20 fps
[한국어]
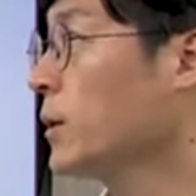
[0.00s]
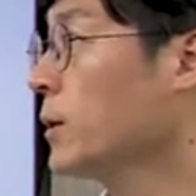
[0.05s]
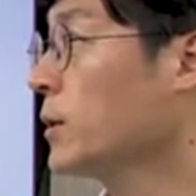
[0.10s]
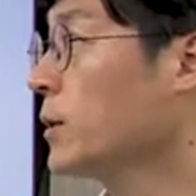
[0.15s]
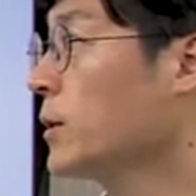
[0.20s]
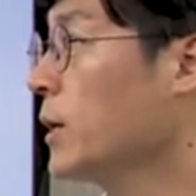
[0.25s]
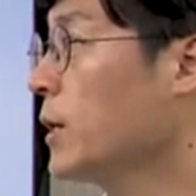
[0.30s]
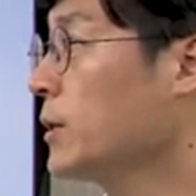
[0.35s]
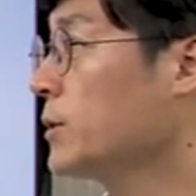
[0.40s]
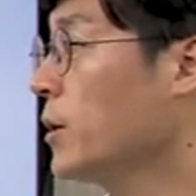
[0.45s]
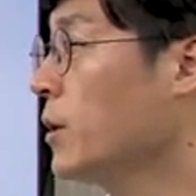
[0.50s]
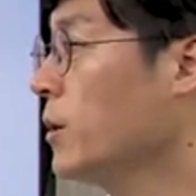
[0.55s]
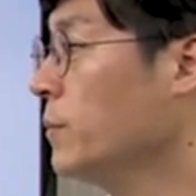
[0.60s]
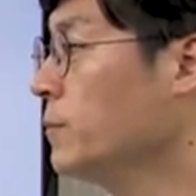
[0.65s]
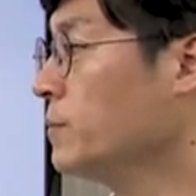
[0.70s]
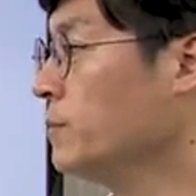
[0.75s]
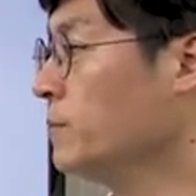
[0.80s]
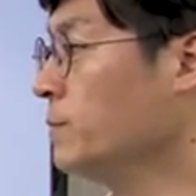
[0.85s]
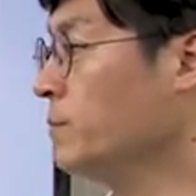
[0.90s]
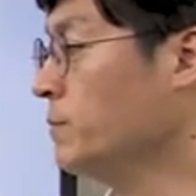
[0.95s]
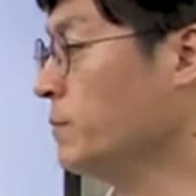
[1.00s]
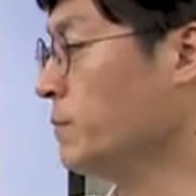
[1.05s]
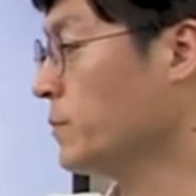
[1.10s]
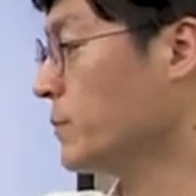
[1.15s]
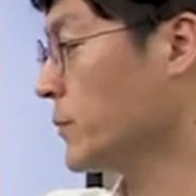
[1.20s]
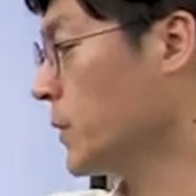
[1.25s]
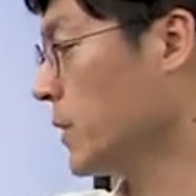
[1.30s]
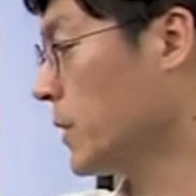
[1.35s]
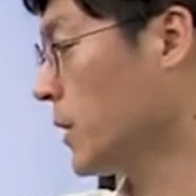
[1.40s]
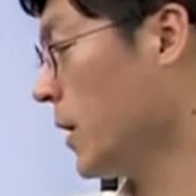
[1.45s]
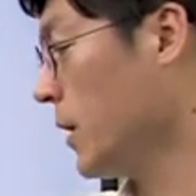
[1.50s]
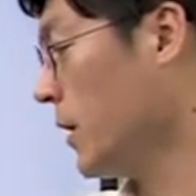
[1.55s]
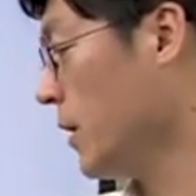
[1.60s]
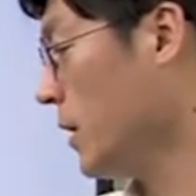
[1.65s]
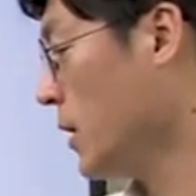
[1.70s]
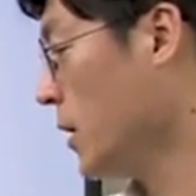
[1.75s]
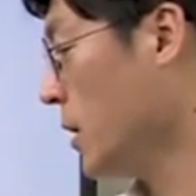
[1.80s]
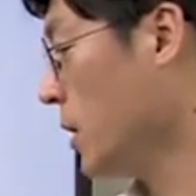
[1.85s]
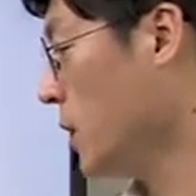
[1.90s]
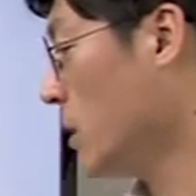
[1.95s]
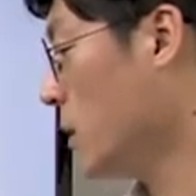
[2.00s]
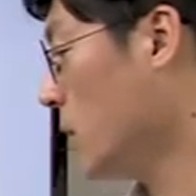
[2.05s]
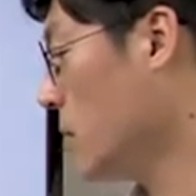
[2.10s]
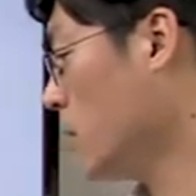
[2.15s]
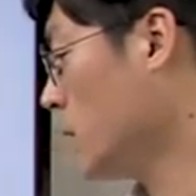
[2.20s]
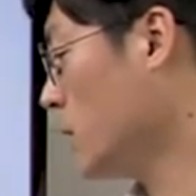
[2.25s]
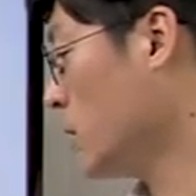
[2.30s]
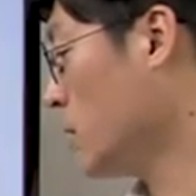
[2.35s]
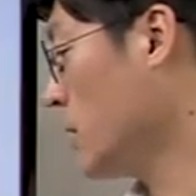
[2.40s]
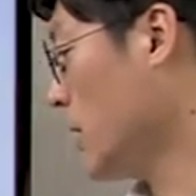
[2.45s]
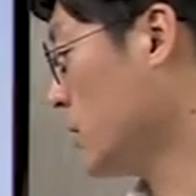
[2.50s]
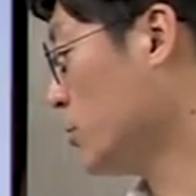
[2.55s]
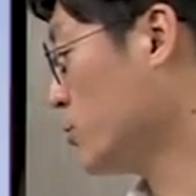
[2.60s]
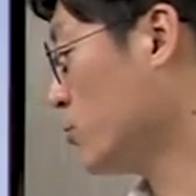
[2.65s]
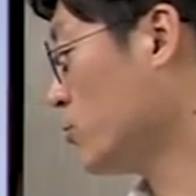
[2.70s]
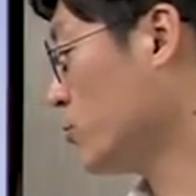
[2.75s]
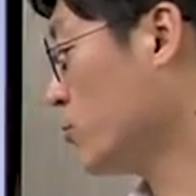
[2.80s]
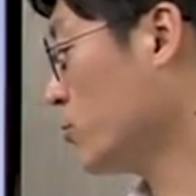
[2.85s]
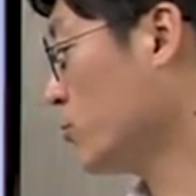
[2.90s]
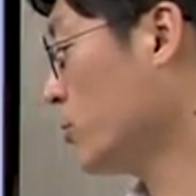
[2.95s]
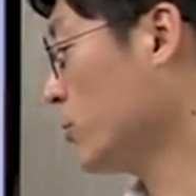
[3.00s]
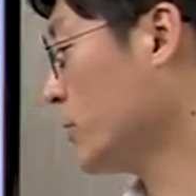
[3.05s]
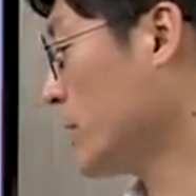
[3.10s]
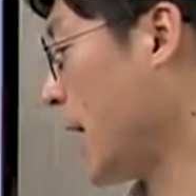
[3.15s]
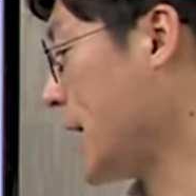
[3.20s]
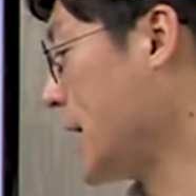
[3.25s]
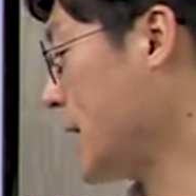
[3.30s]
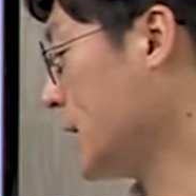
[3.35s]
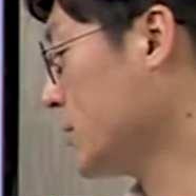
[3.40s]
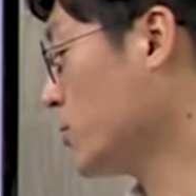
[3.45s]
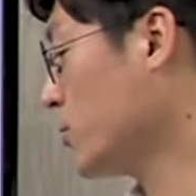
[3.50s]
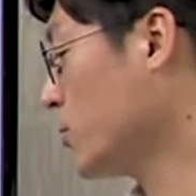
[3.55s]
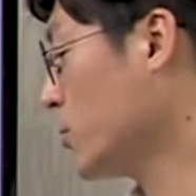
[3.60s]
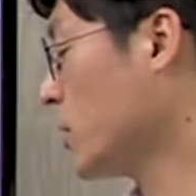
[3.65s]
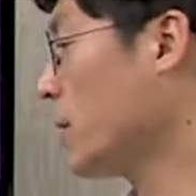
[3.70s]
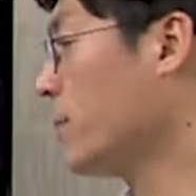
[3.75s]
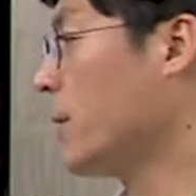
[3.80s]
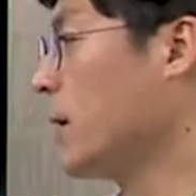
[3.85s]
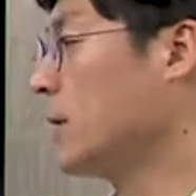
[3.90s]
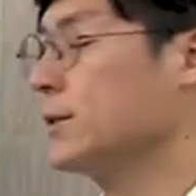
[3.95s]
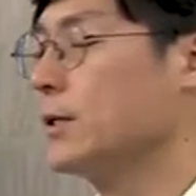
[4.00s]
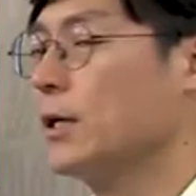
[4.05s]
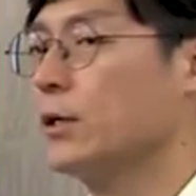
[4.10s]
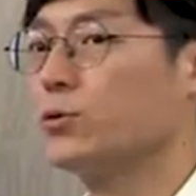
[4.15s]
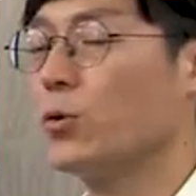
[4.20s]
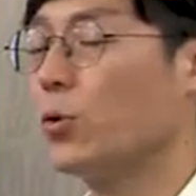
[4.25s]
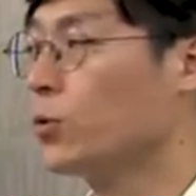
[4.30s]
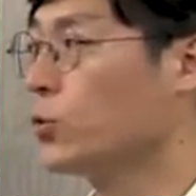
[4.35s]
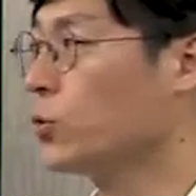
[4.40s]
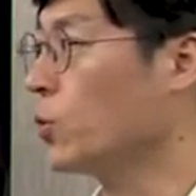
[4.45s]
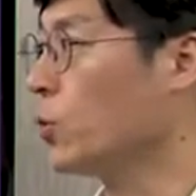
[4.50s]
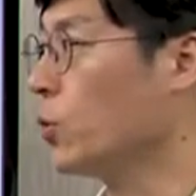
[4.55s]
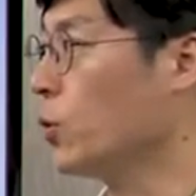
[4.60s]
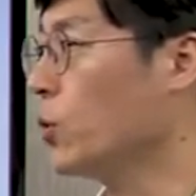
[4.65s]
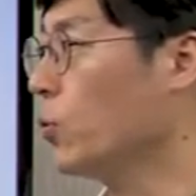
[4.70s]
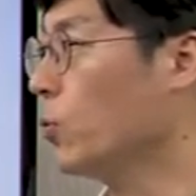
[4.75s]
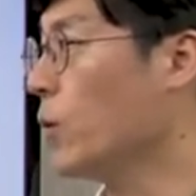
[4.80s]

그래서 이렇게 어, X축은 다양성과 발생 속도,